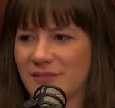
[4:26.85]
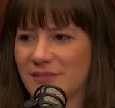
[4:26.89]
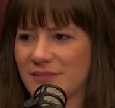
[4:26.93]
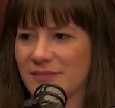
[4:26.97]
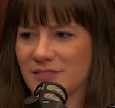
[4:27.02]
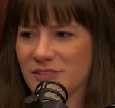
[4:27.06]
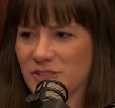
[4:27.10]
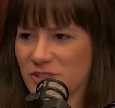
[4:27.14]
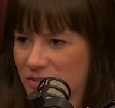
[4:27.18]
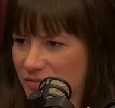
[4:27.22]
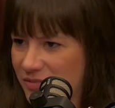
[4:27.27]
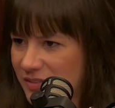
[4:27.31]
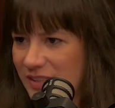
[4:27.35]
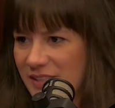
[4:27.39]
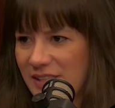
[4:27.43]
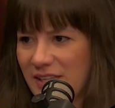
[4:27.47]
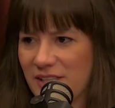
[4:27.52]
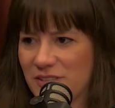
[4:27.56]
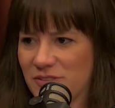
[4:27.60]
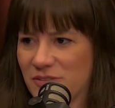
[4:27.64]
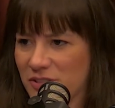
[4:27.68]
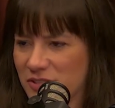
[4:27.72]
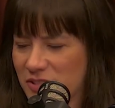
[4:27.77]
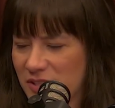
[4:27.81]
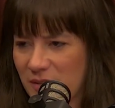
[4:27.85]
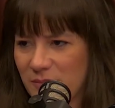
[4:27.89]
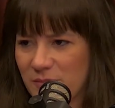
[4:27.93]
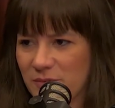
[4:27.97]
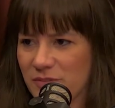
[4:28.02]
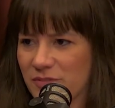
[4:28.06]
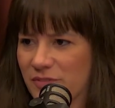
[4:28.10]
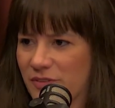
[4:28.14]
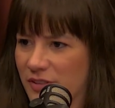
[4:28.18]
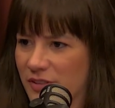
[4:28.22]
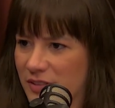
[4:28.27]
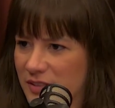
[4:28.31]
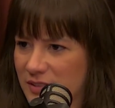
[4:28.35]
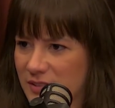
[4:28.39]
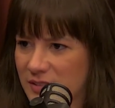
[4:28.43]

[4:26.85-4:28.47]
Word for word: Fala com ela real, ela, ela vai